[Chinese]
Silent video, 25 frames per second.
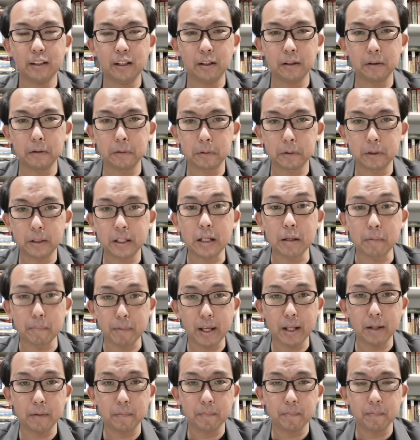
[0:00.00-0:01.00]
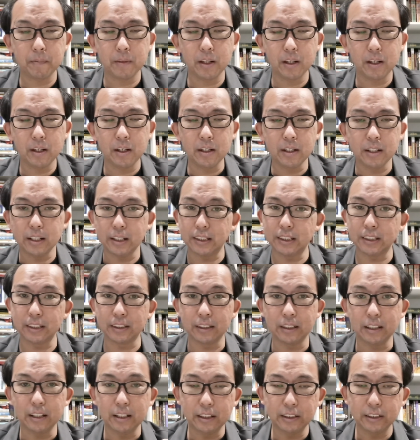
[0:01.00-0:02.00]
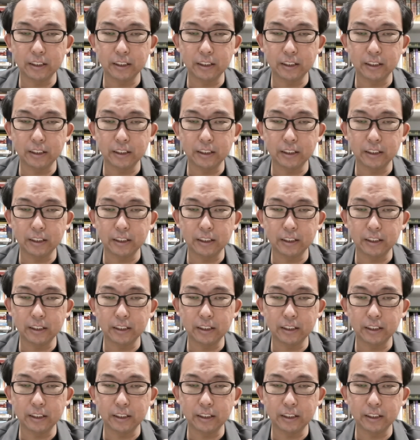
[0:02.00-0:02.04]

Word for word: 呃里面。因此，